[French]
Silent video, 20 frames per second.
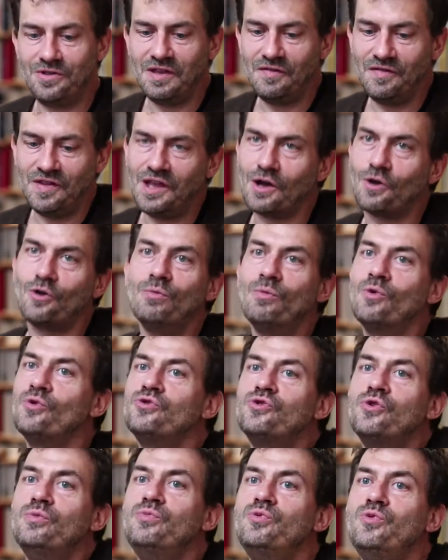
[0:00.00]
définir le
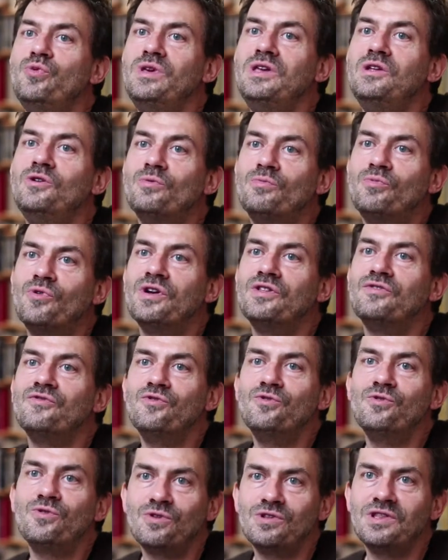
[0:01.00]
monde depuis le point de
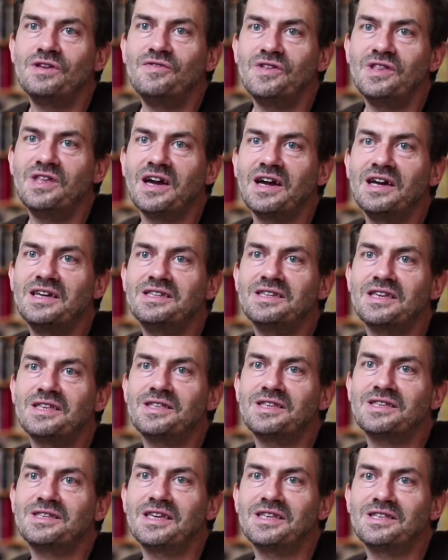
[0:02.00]
vue que définirait
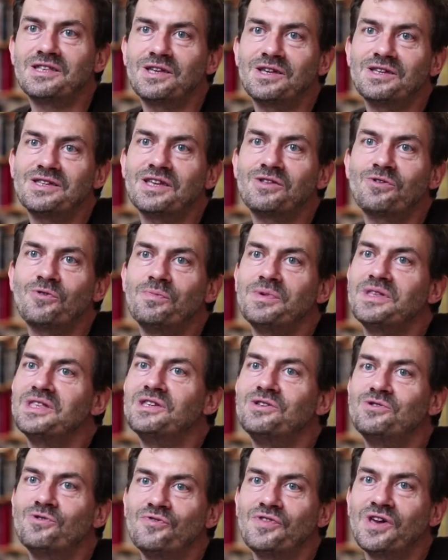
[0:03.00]
cette,
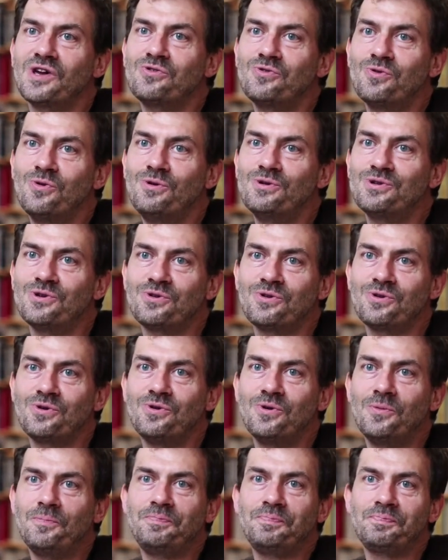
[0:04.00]
compétition virtuose entre,